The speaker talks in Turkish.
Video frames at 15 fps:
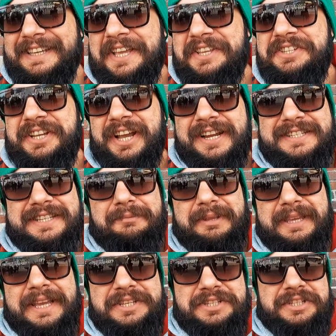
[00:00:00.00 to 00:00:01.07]
Geç çıkarsam
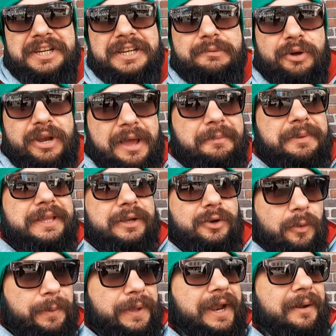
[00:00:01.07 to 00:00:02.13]
da geç çıkarım. Önemli değil.
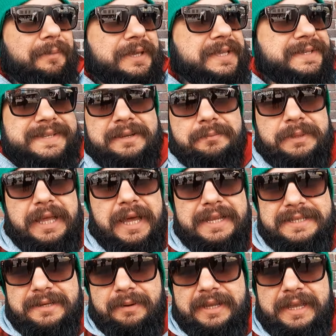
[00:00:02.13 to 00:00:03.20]
Kopenhag'ı gezelim. Bir daha
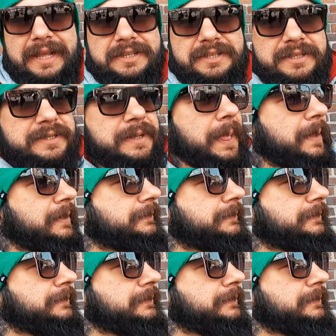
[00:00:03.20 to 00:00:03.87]
ne zaman geleceğiz?